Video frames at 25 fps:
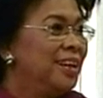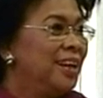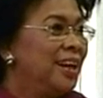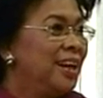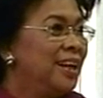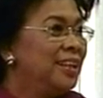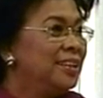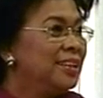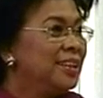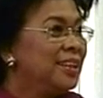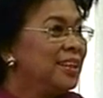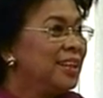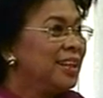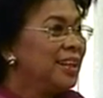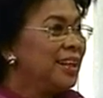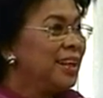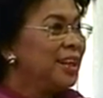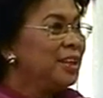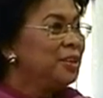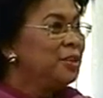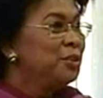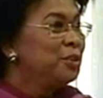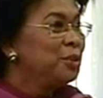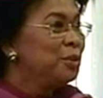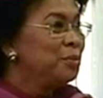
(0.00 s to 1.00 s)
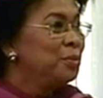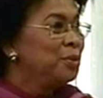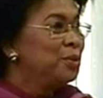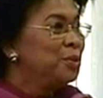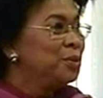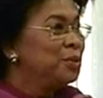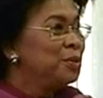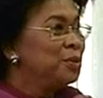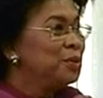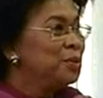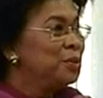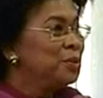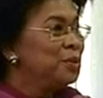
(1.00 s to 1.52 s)
Antara lain untuk
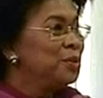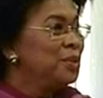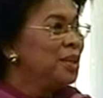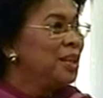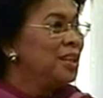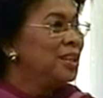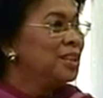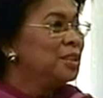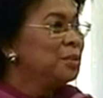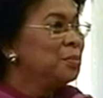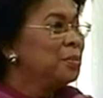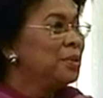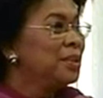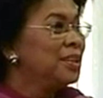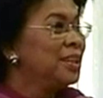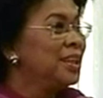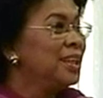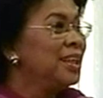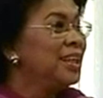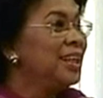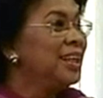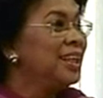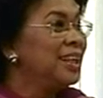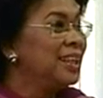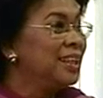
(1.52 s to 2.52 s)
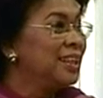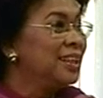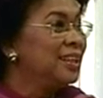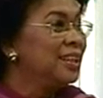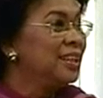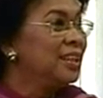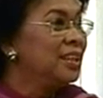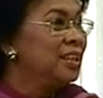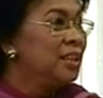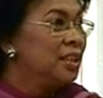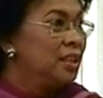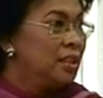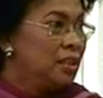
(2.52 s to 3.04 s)
mendukung-dukung hal seperti ini ya. Hmm.